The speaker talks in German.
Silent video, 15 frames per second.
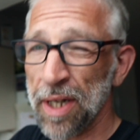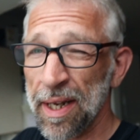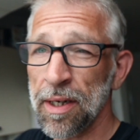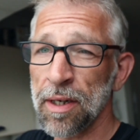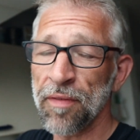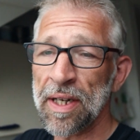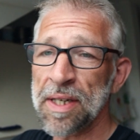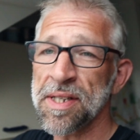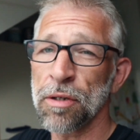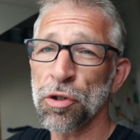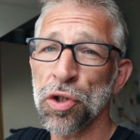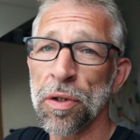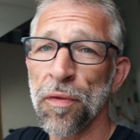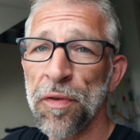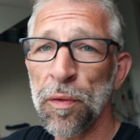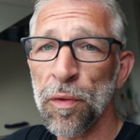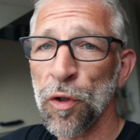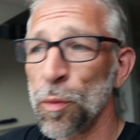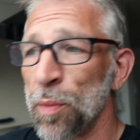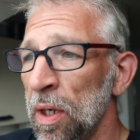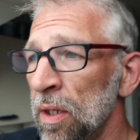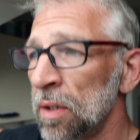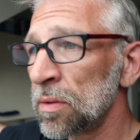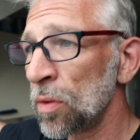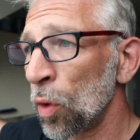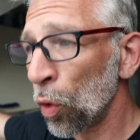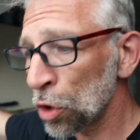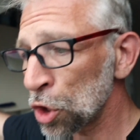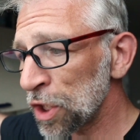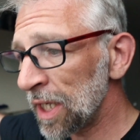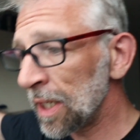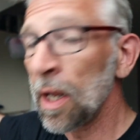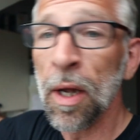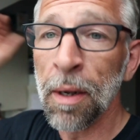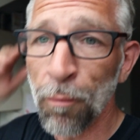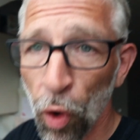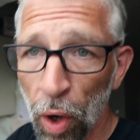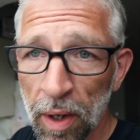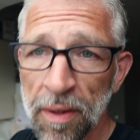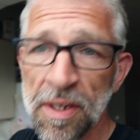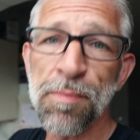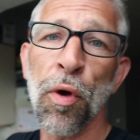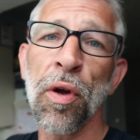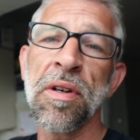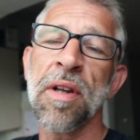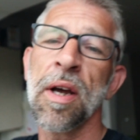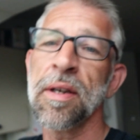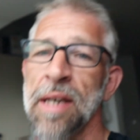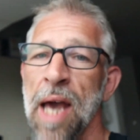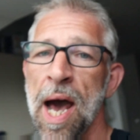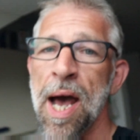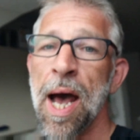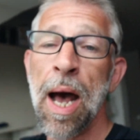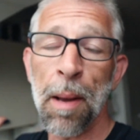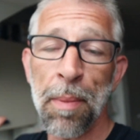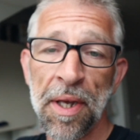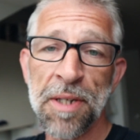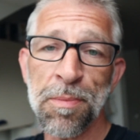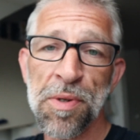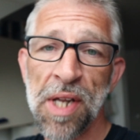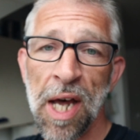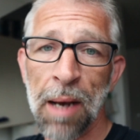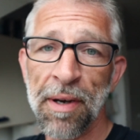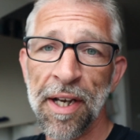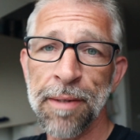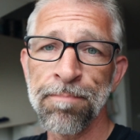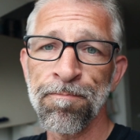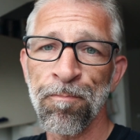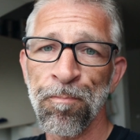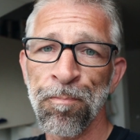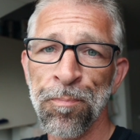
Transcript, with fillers: rendern, werde es auch schon auf YouTube hochstellen. Morgen ist Brückentag, ja, aber ich muss arbeiten.